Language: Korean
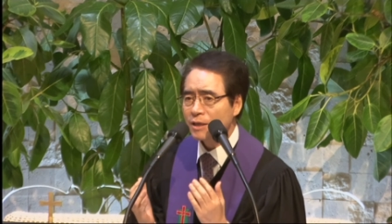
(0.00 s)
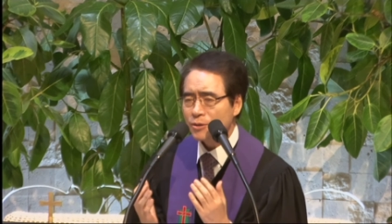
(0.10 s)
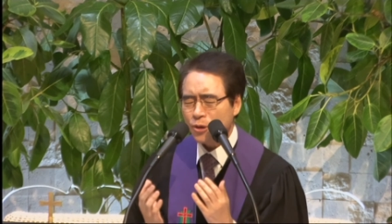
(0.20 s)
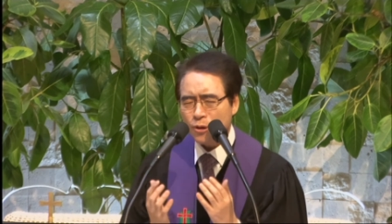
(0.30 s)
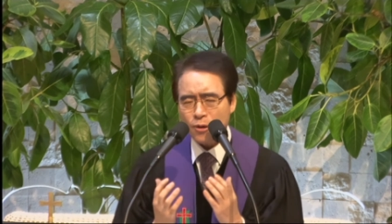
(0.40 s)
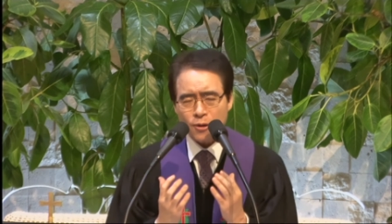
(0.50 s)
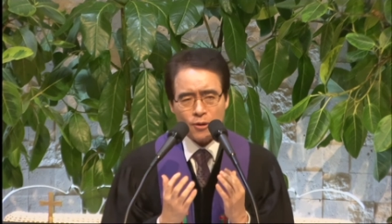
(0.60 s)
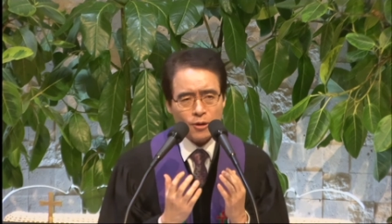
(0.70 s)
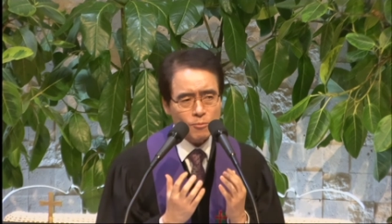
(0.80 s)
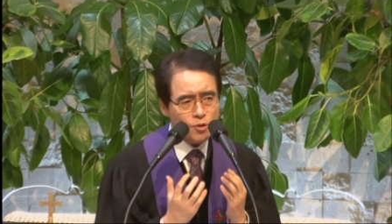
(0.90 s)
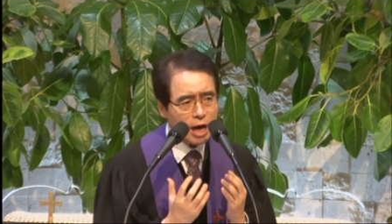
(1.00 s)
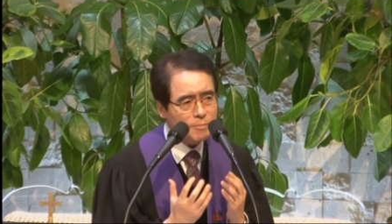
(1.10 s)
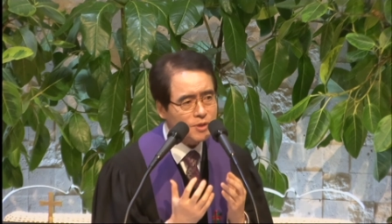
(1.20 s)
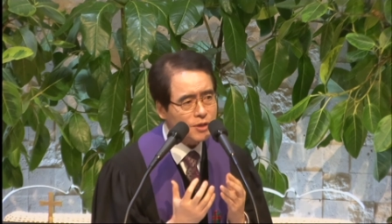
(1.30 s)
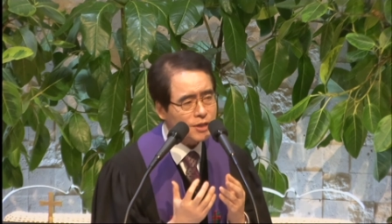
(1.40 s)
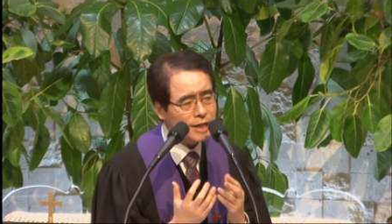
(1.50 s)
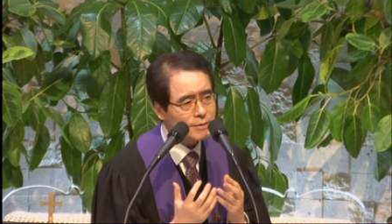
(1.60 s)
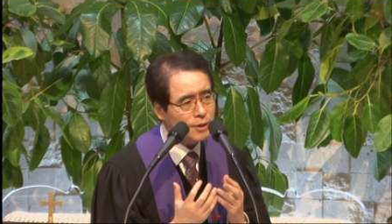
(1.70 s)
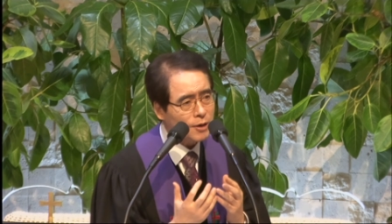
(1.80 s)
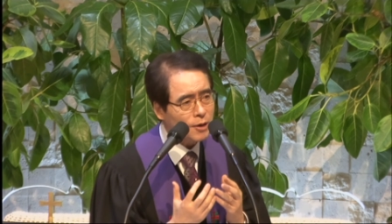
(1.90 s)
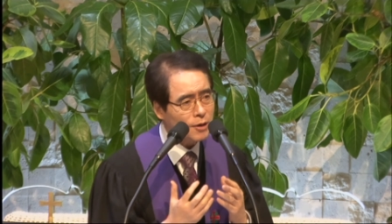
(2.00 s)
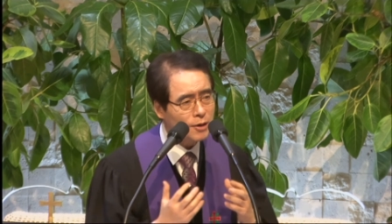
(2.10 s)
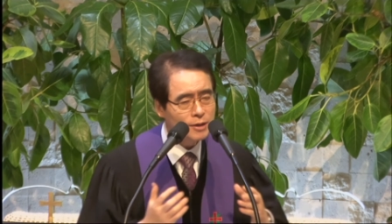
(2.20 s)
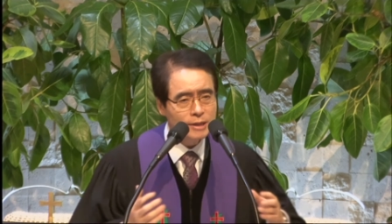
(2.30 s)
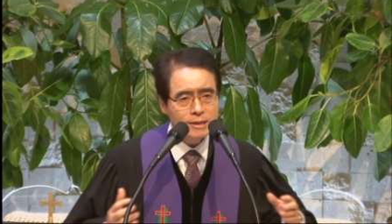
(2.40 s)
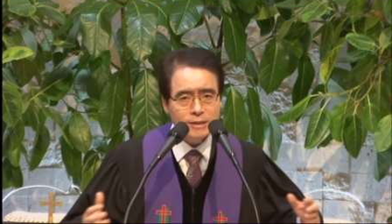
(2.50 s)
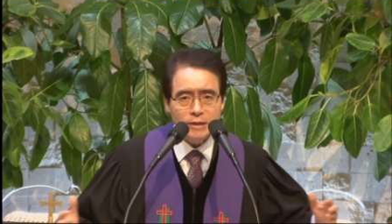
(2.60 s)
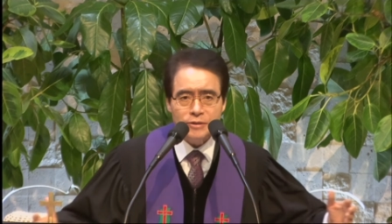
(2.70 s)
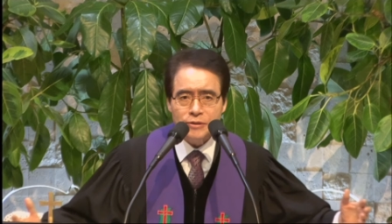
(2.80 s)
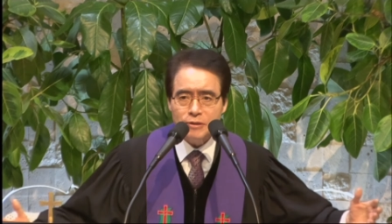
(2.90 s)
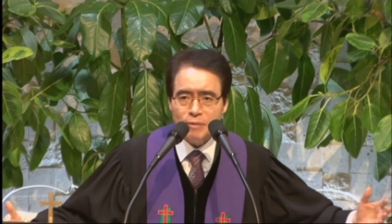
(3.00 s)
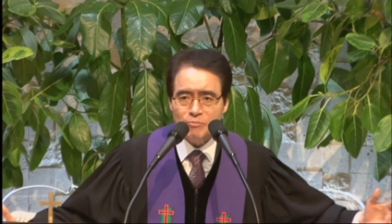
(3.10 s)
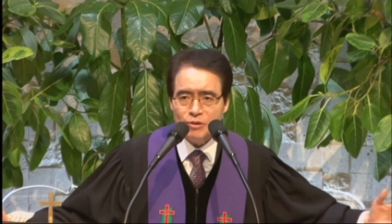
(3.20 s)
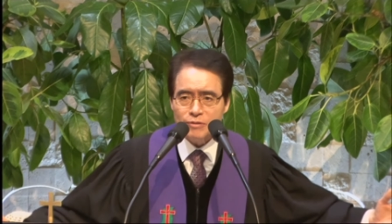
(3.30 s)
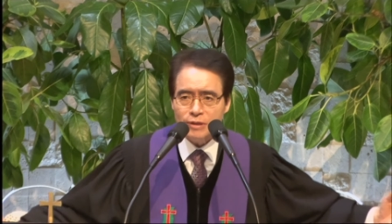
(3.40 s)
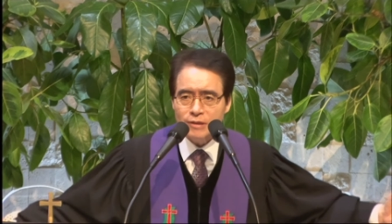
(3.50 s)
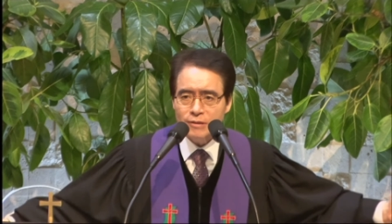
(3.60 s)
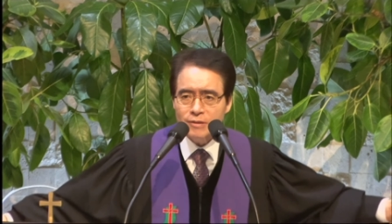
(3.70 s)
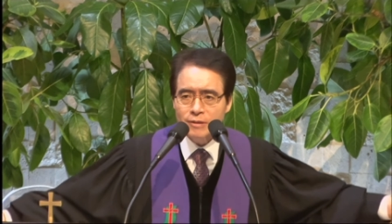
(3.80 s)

너무 감격해서 잔치를 베풀었어요.